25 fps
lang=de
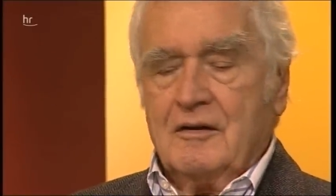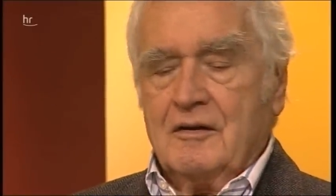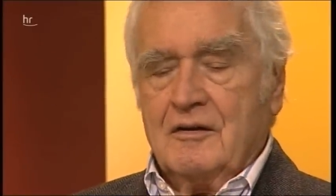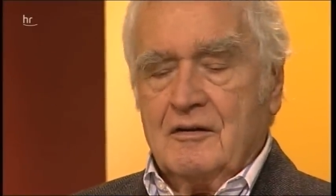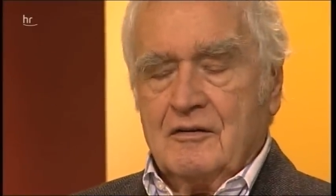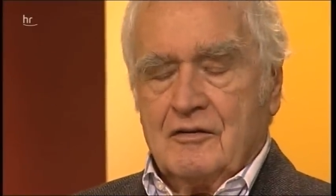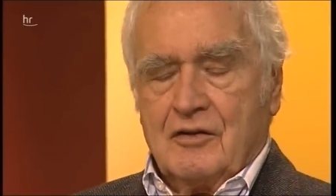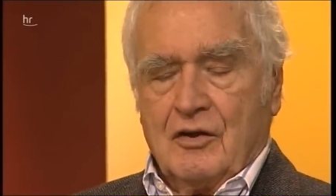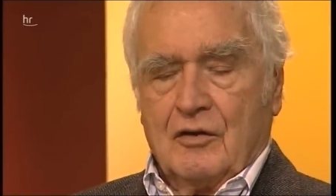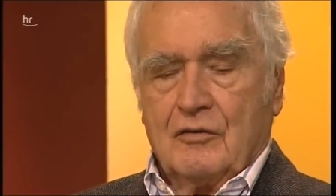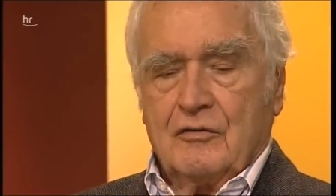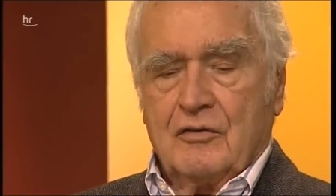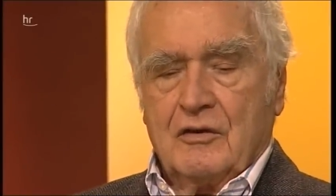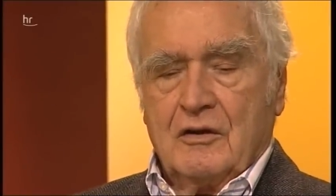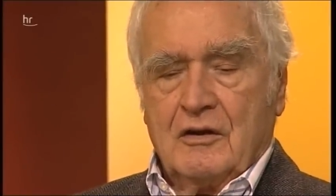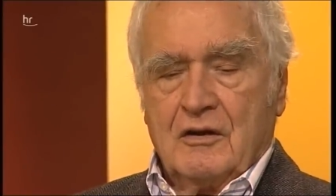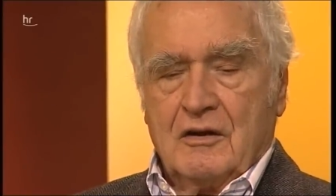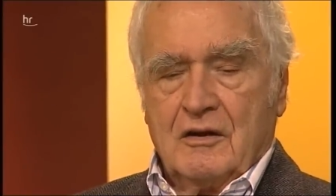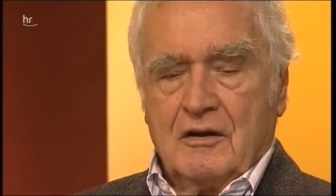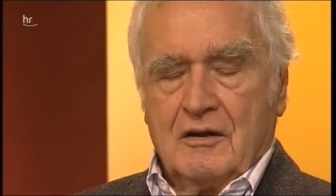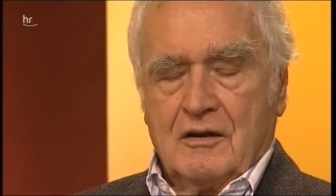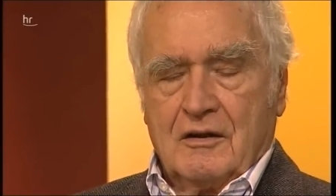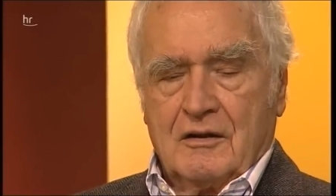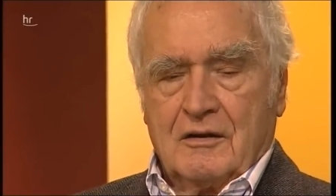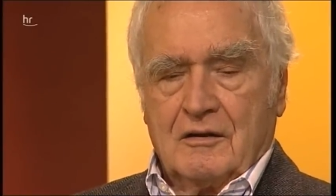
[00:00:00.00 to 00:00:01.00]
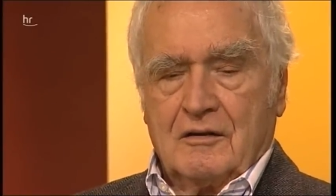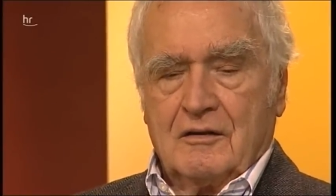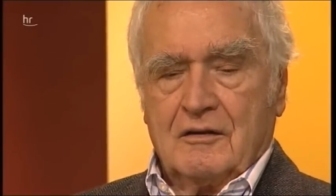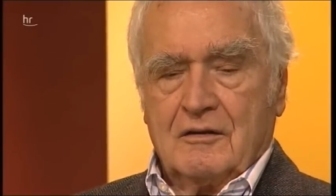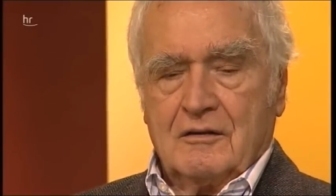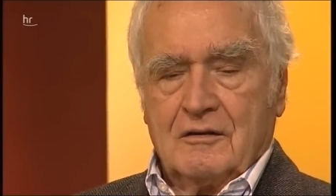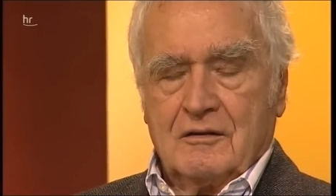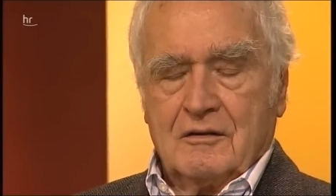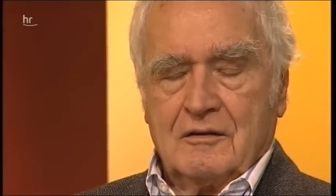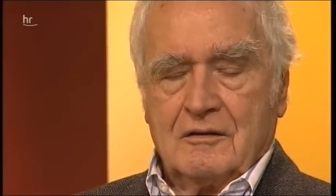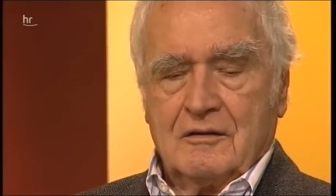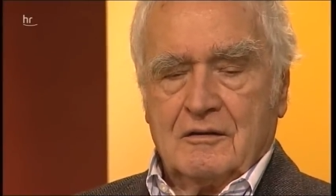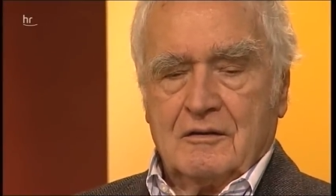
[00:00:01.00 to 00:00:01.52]
Schauen Sie, äh,
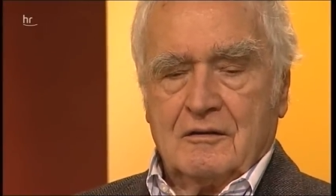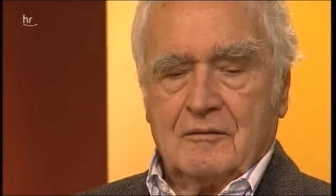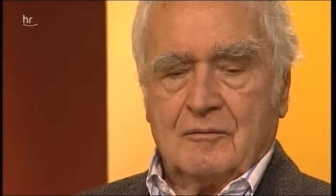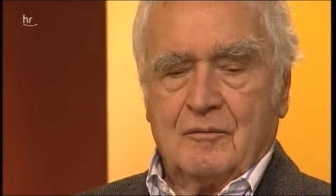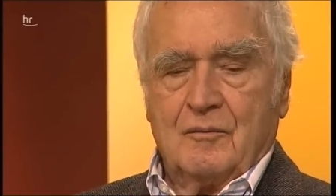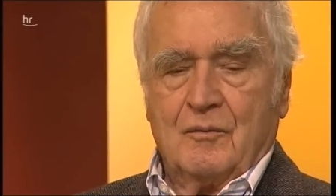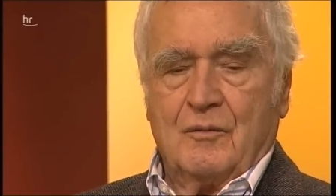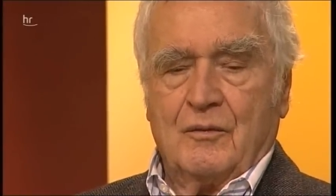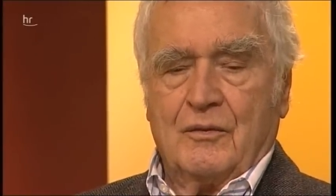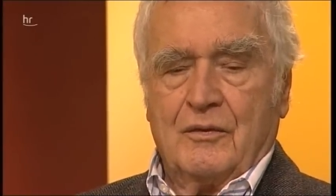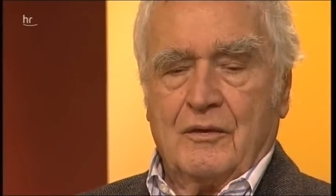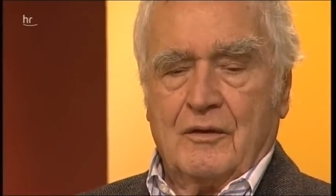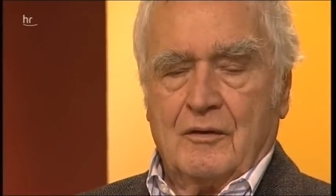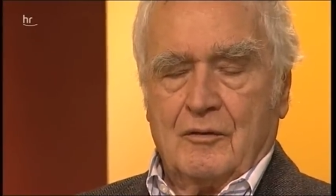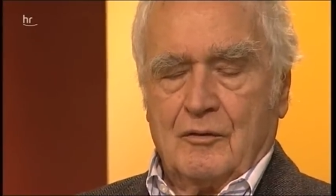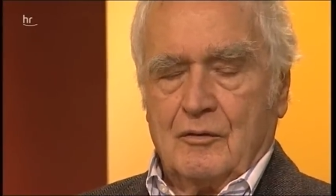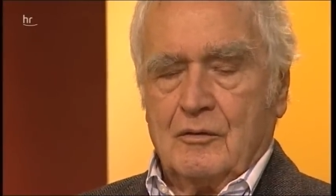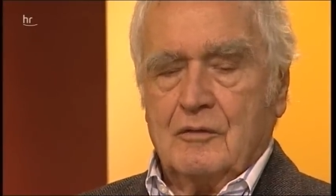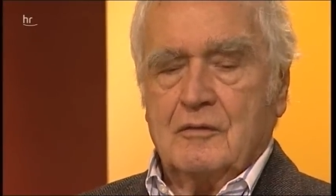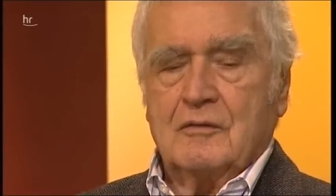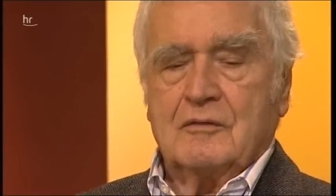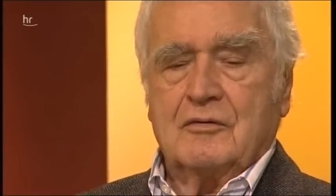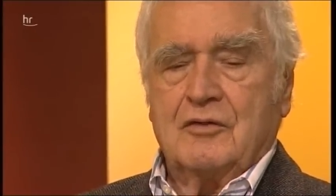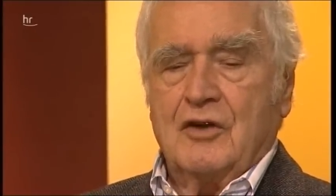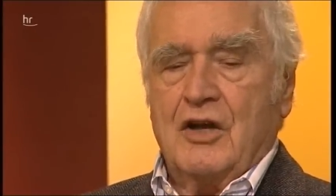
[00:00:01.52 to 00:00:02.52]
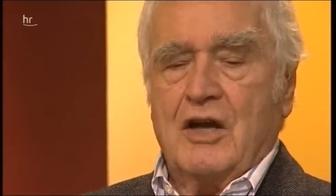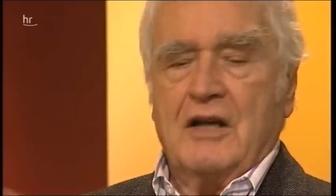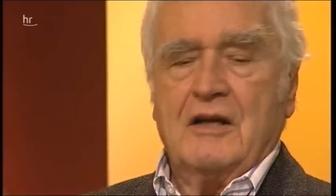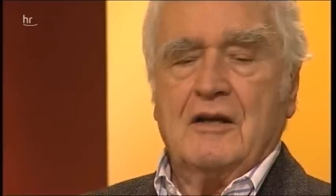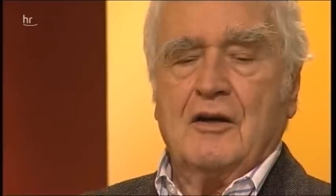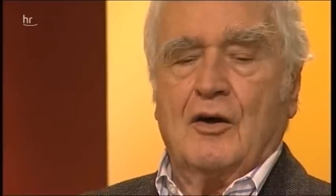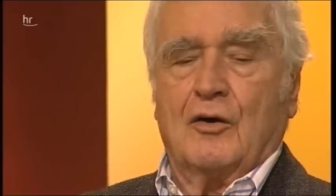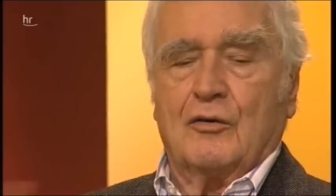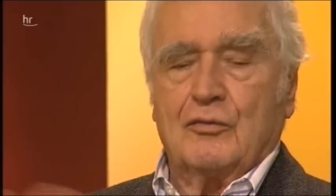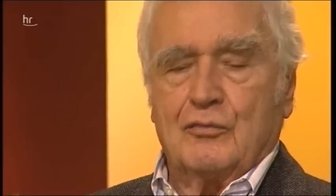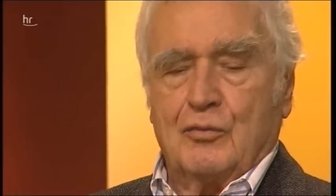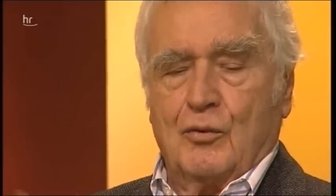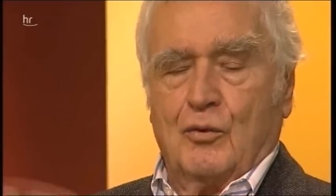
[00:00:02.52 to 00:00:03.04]
Sie hätten
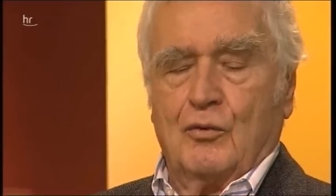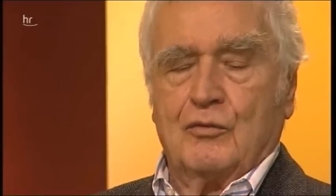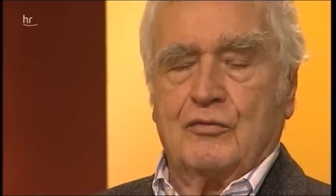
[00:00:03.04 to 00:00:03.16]
auch so